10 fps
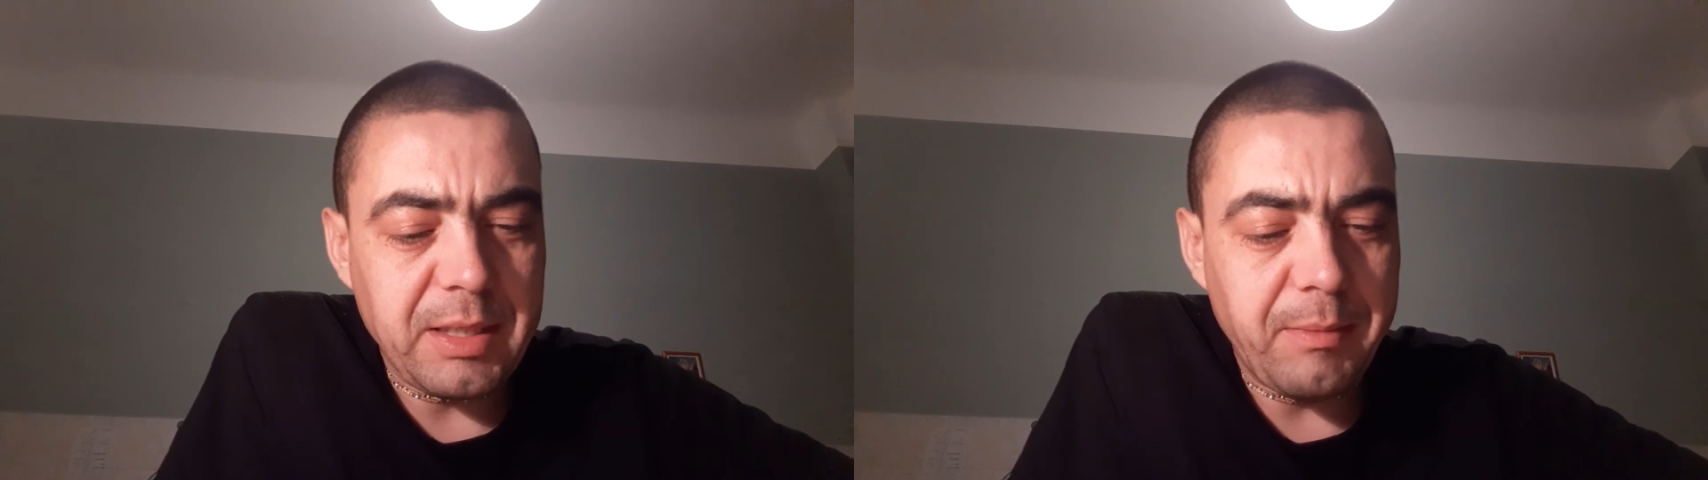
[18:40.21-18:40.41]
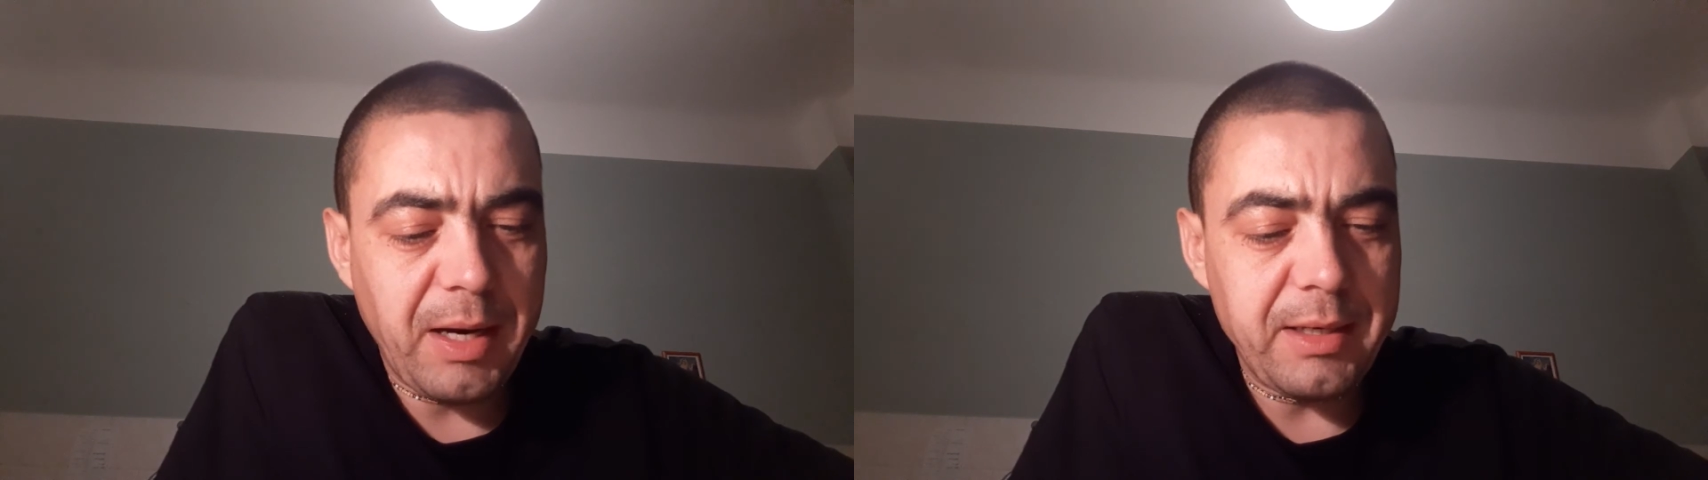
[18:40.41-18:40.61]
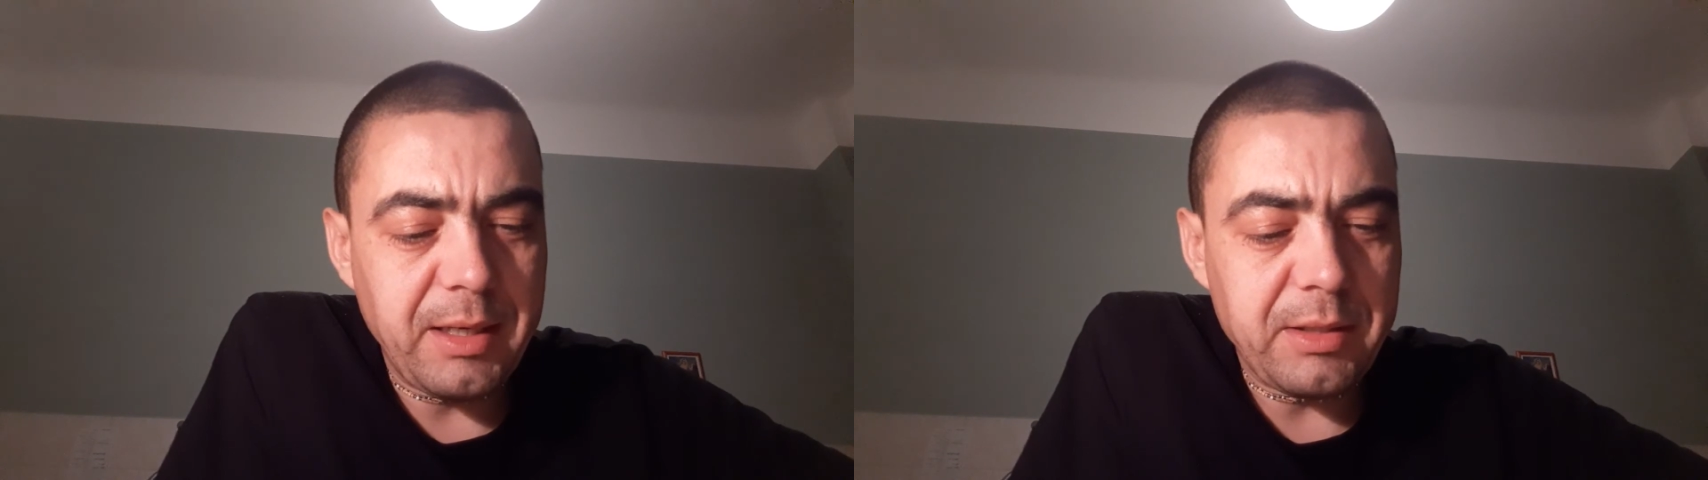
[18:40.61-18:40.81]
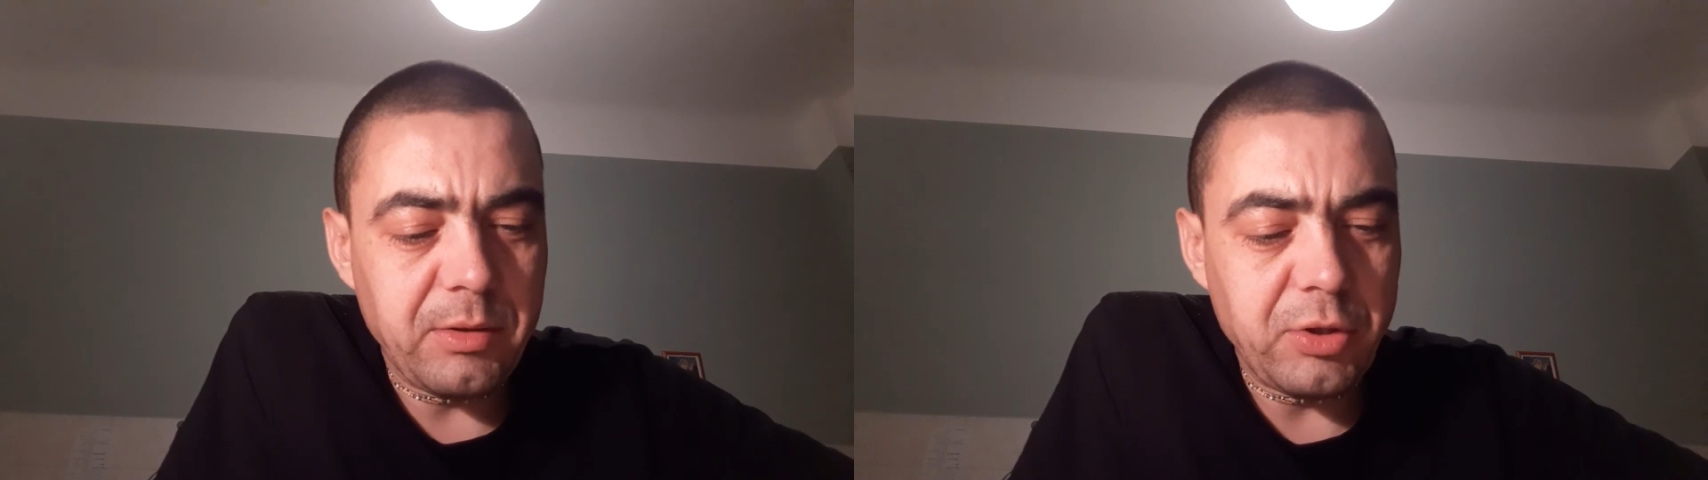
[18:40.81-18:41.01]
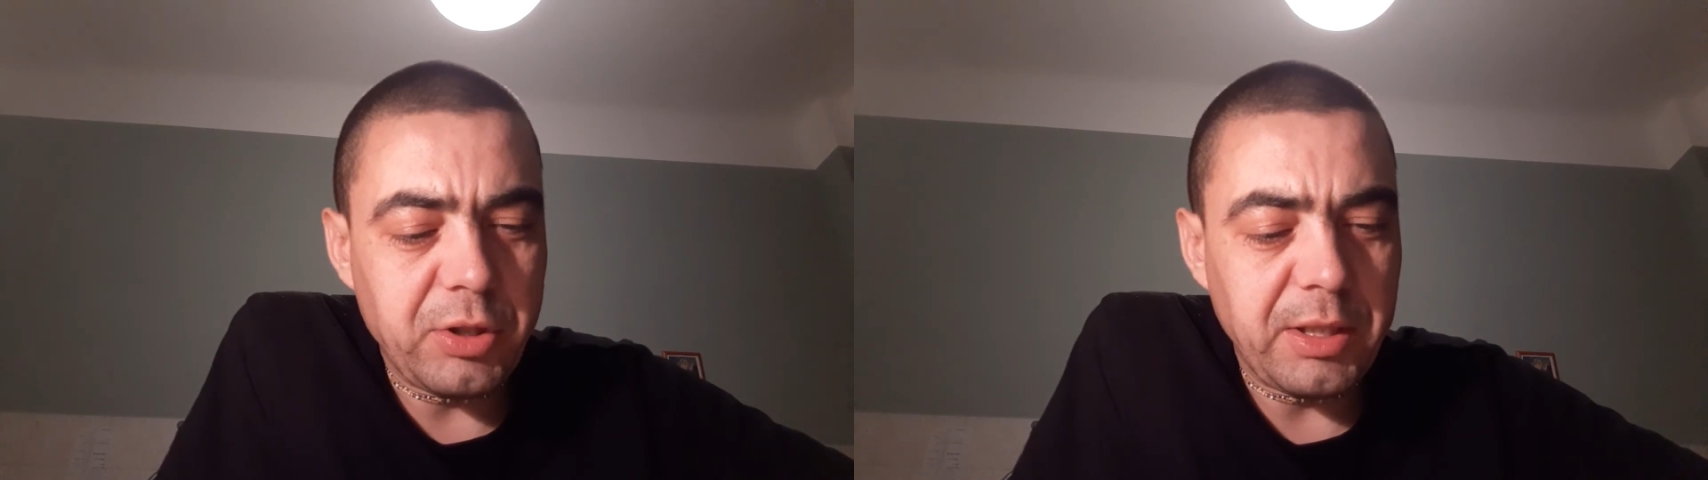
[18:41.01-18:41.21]
Gemeinheiten
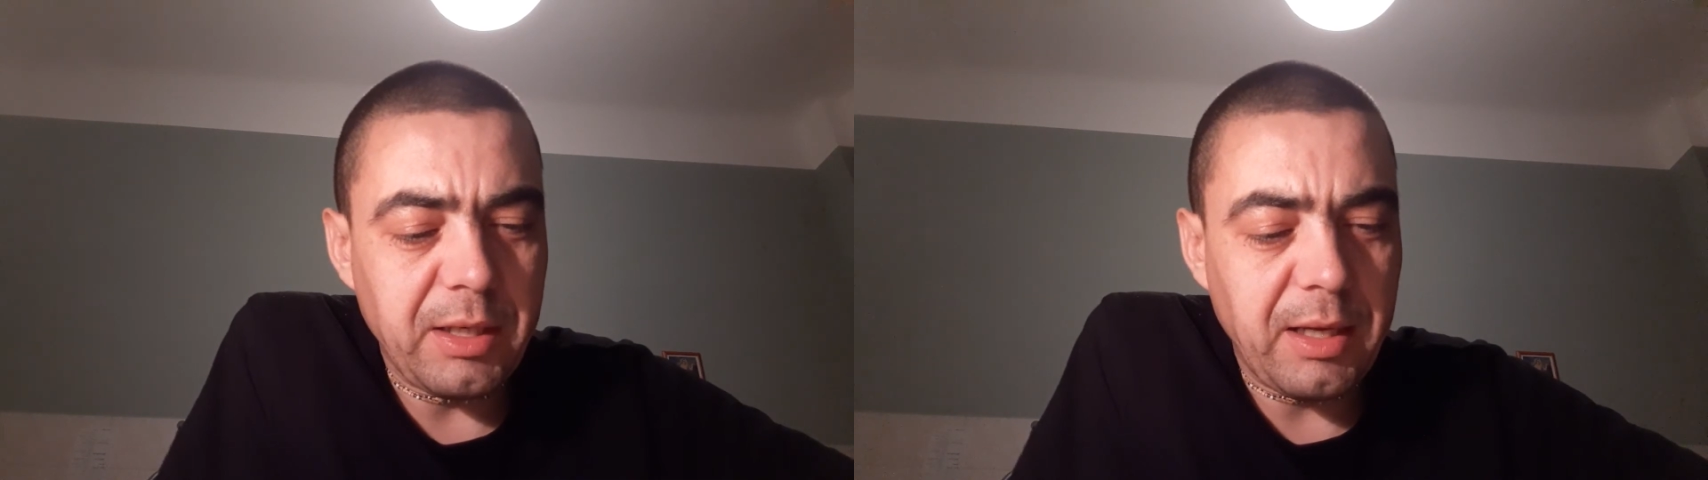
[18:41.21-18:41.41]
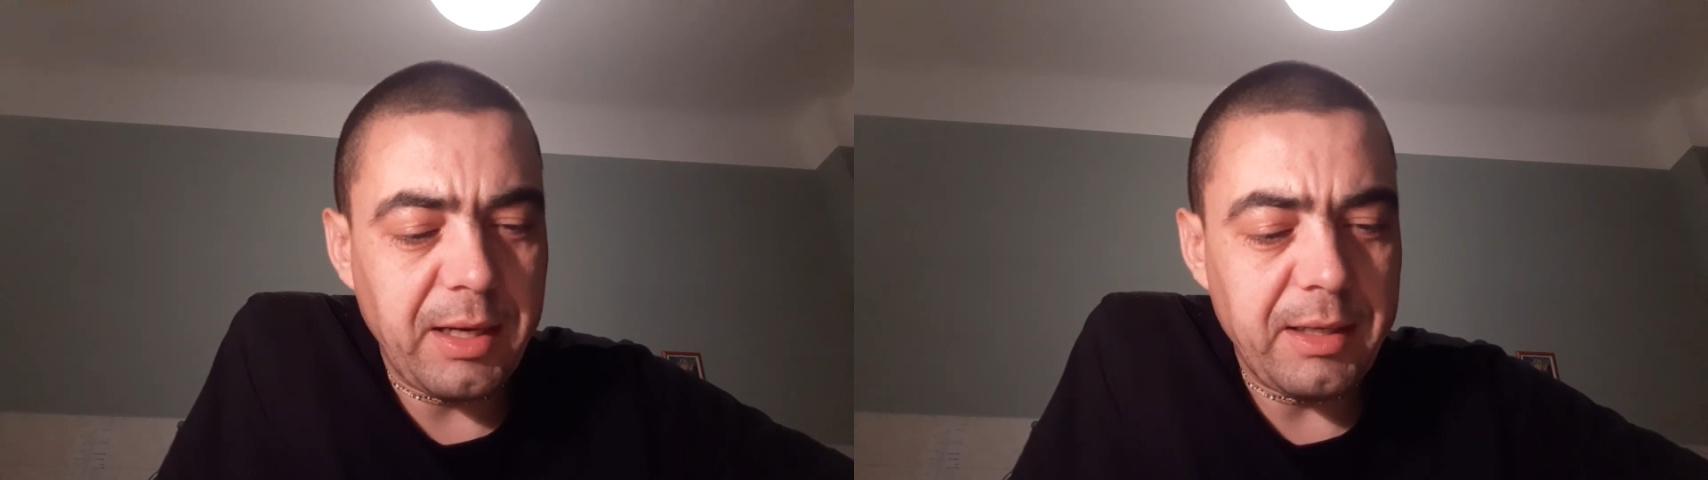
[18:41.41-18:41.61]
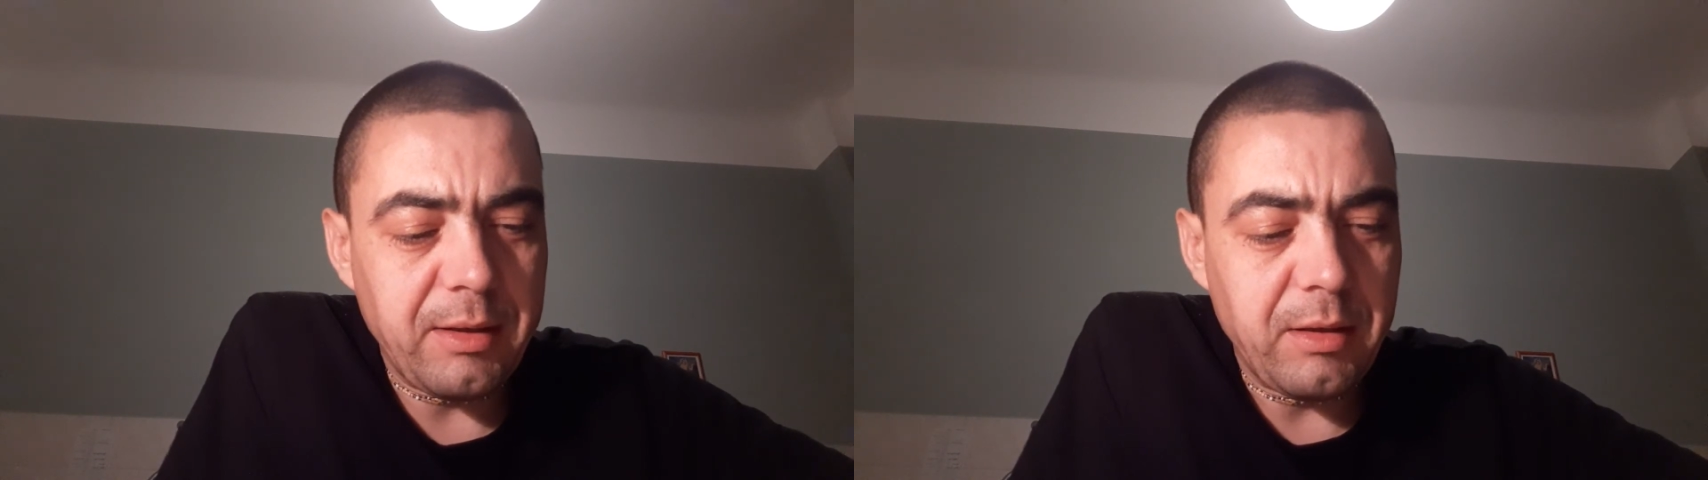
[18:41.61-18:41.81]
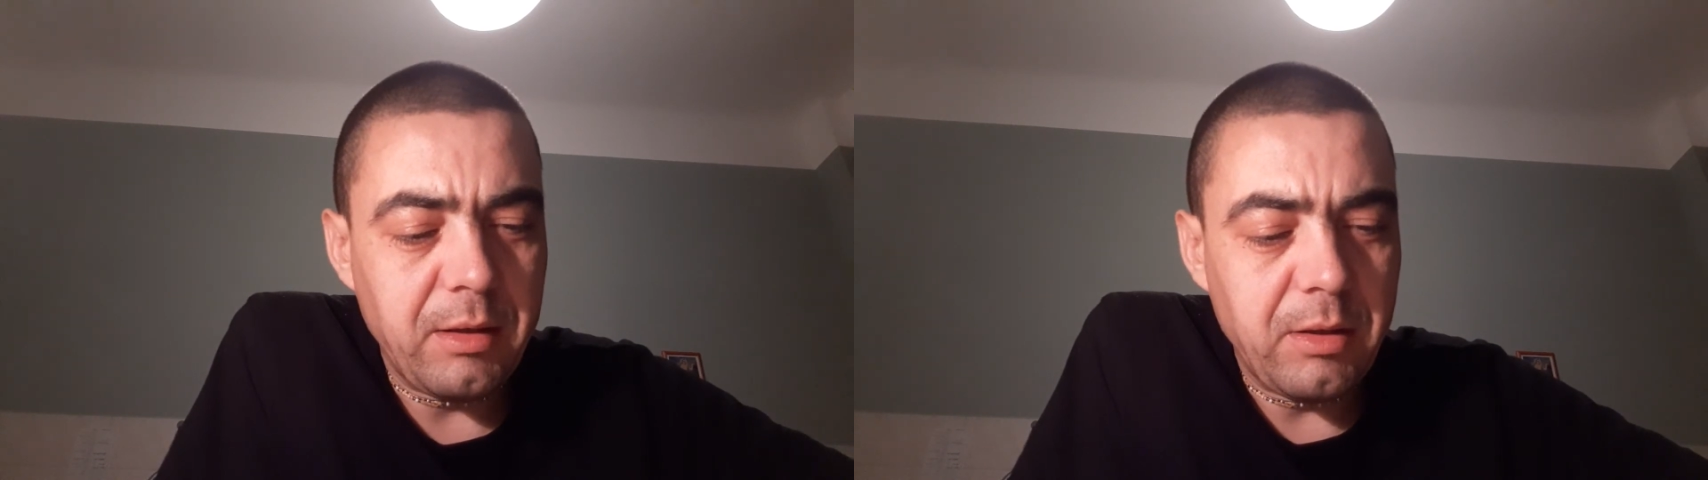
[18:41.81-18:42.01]
und Sticheleien,